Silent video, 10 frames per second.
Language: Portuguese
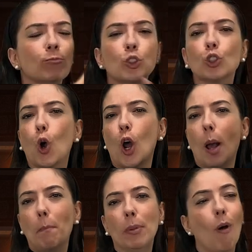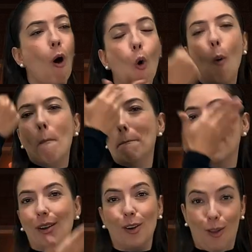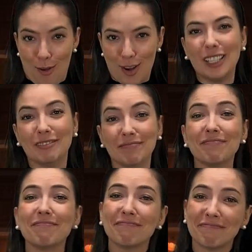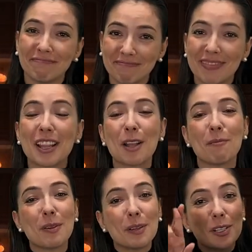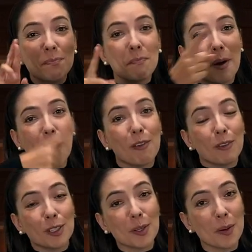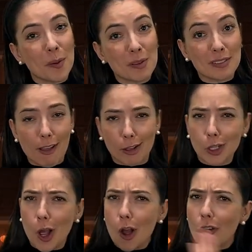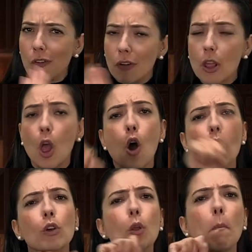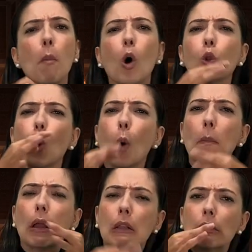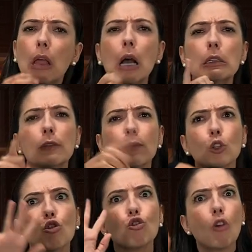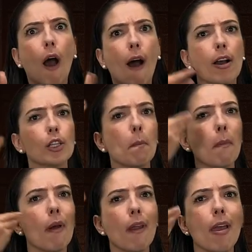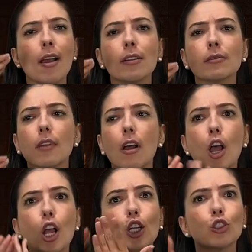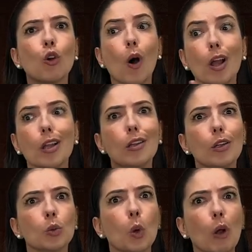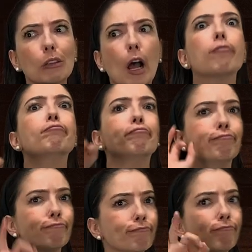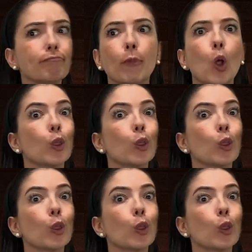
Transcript: recomendo e falo que a escola bilíngue é bem melhor. Espero que vocês tenham gostado desse vídeo. Vocês podem comentar aqui no chat qual é a experiência de vocês com a escola inclusiva.